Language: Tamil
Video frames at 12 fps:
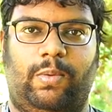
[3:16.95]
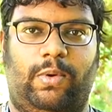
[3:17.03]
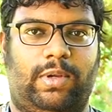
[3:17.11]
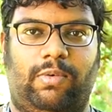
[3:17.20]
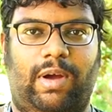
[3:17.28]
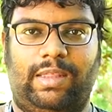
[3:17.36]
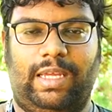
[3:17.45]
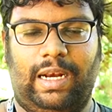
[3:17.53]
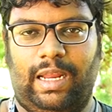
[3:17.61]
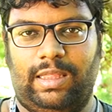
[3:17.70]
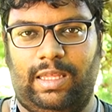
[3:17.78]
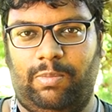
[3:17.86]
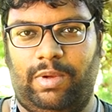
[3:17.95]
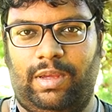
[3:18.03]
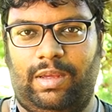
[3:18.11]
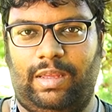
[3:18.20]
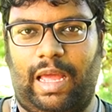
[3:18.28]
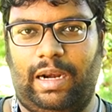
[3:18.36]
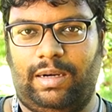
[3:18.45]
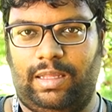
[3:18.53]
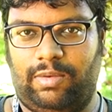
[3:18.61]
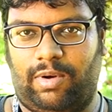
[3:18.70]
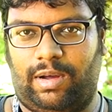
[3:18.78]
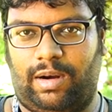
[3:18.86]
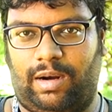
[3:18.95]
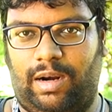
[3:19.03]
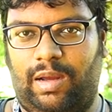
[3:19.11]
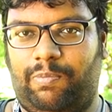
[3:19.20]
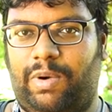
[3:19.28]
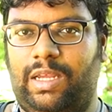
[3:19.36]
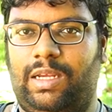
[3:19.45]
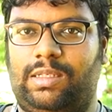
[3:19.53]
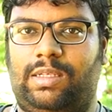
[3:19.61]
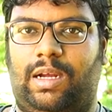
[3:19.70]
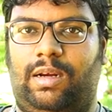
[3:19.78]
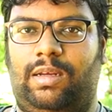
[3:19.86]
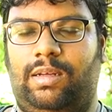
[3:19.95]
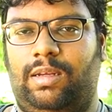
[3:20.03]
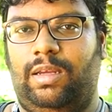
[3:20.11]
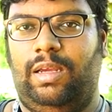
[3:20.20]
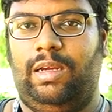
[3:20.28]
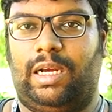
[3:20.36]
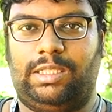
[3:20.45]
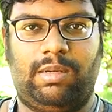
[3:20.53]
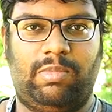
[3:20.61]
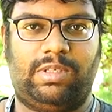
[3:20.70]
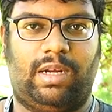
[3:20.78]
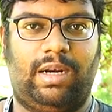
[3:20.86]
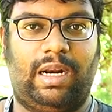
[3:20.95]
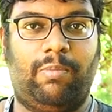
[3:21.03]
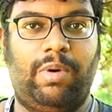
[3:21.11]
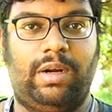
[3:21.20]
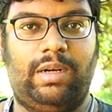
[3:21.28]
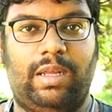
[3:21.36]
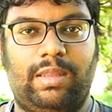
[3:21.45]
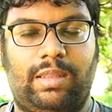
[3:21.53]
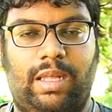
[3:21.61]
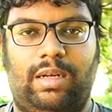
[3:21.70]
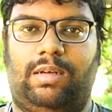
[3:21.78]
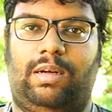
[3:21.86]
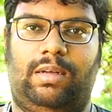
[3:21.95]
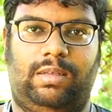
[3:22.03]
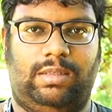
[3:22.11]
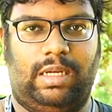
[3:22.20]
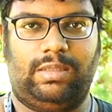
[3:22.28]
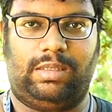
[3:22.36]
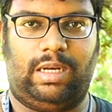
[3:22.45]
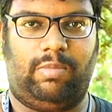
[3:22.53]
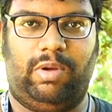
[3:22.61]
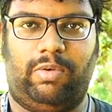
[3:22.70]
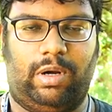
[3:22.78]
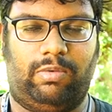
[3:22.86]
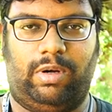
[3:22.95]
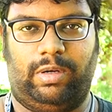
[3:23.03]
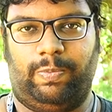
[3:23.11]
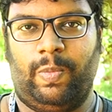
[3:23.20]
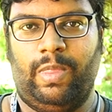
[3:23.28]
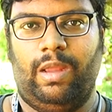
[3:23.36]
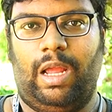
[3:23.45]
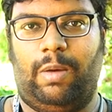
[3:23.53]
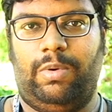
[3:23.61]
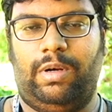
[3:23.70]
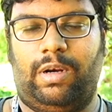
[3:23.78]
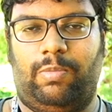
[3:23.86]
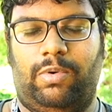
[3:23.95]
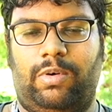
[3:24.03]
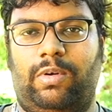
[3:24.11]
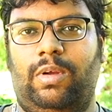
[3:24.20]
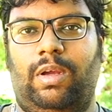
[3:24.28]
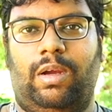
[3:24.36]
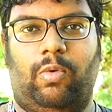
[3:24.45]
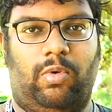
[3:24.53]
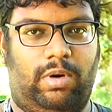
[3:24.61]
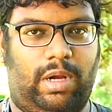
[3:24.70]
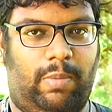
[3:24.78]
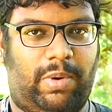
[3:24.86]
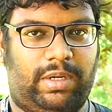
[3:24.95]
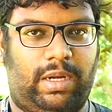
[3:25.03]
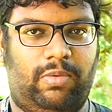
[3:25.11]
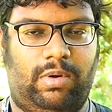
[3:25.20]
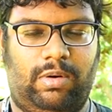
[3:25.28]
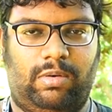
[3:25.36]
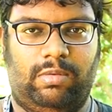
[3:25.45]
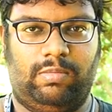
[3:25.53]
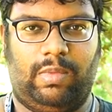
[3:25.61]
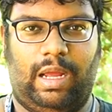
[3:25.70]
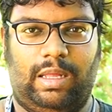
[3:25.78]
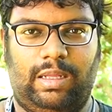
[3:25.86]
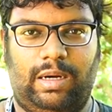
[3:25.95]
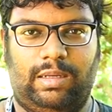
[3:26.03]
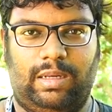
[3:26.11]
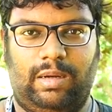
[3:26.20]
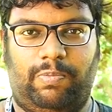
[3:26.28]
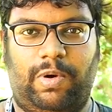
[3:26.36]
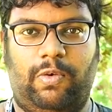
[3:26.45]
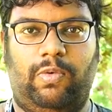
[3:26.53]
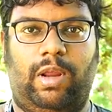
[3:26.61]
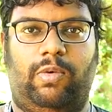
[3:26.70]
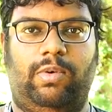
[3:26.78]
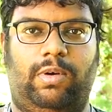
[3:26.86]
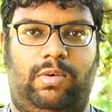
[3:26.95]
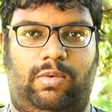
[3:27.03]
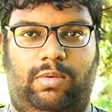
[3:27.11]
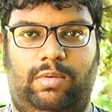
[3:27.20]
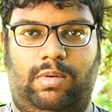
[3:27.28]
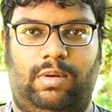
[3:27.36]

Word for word: ஓகேவா அது எல்லாத்தையுமே யார்கிட்டேருந்து வாங்குறாங்கன்னா பையர்ஸான கஸ்டமர்ஸான நம்மக்கிட்டேருந்து தான் அந்த சார்ஜஸ் எல்லாமே வாங்குவாங்க அப்படின்றப்போ ஒரு காம்பேக்டாகவும் இருக்கணும் அதே நேரத்தில் பவர்ஃபுல்லாகவும் இருக்கணும்